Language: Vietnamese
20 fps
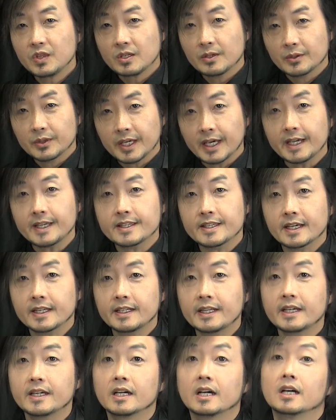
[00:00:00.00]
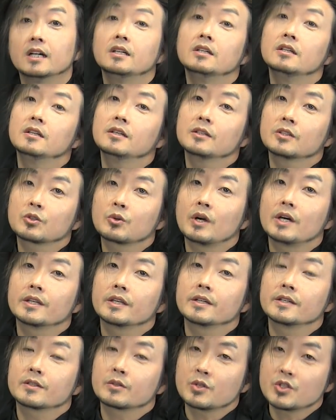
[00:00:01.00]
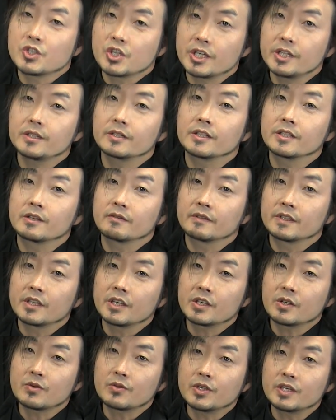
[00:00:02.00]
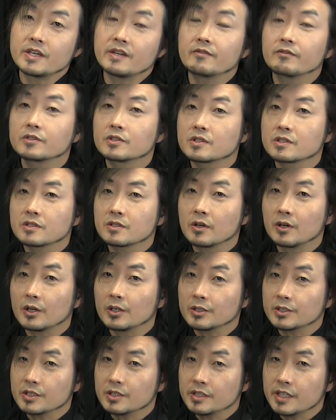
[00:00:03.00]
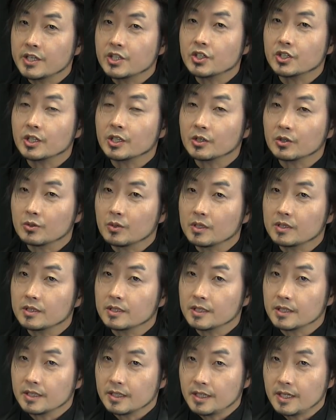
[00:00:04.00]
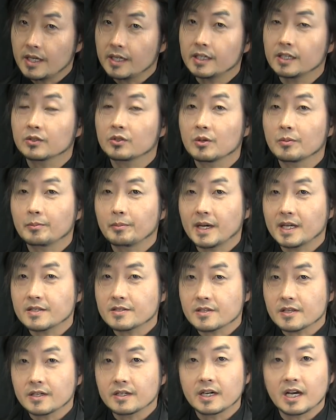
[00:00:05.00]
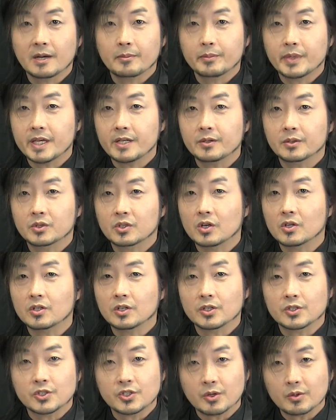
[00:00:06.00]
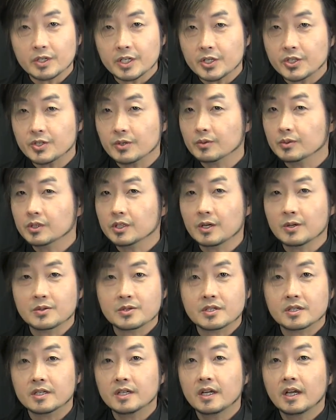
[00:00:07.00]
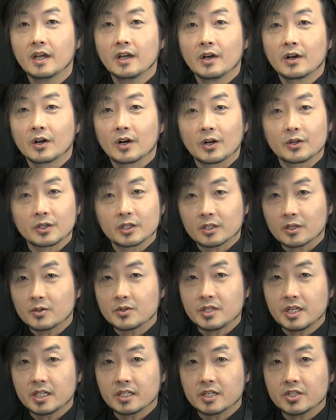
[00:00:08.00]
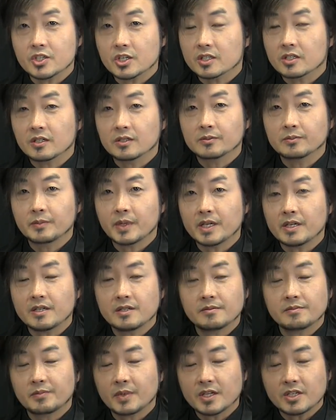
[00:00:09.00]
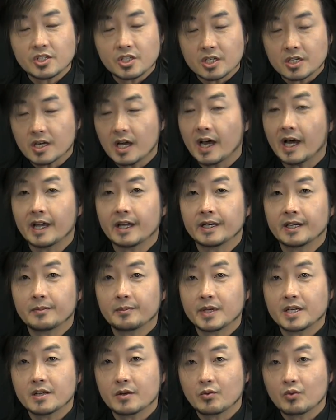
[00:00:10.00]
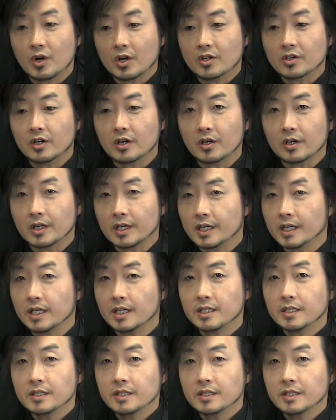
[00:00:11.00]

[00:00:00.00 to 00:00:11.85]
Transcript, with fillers: ok chỉ nè tôi này tôi chỉ nữa chỉ mình thi cầu gì thọ nên sửa được tua thì tiền là tua bắt sơn gà bê rồi tao có chống đi chống tàu sư họ giờ tàu nhẹ thế chỉ tàu bê bê chỉ hải na bê qua cỏ à,